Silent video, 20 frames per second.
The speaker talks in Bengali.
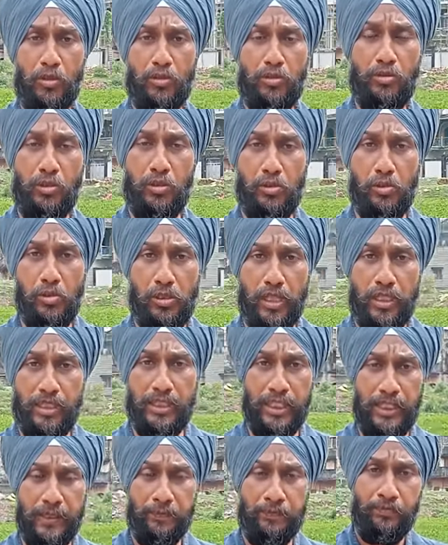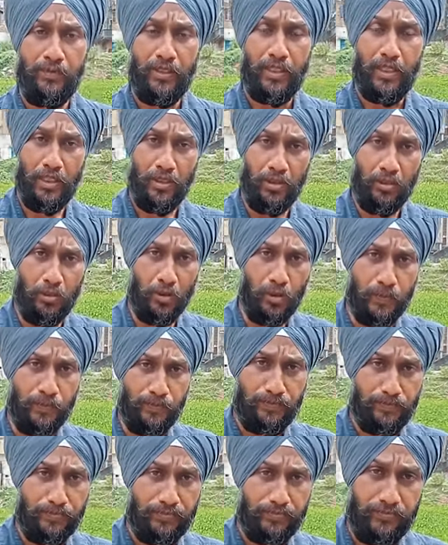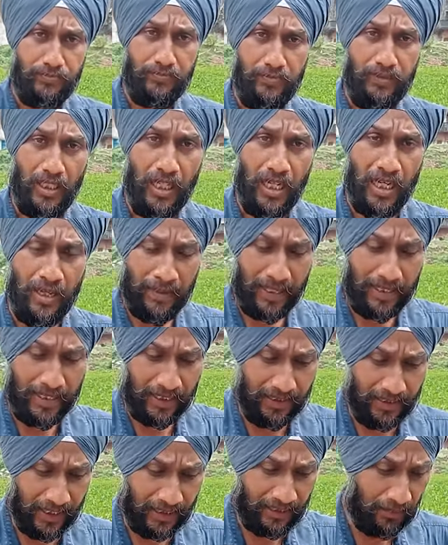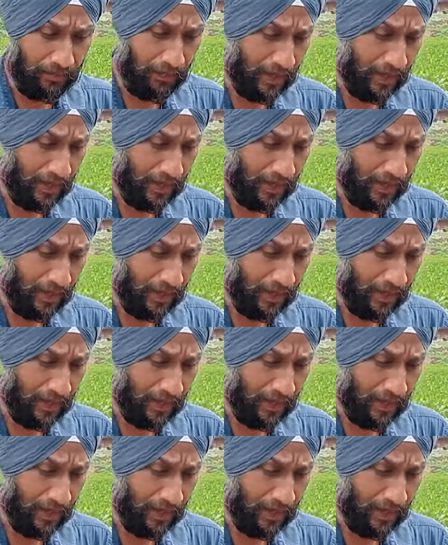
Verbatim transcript: প্রশ্ন উঠেছে কিন্তু আমরা যা দেখতে